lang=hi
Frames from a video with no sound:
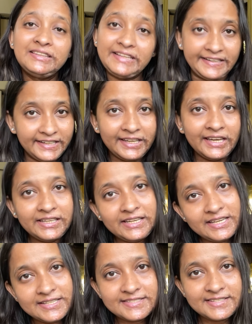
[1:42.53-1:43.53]
तरीके के
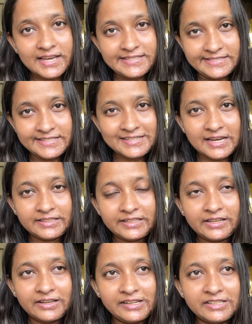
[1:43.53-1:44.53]
इंसान से शादी
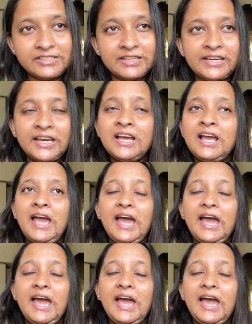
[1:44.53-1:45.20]
करनी चाहिए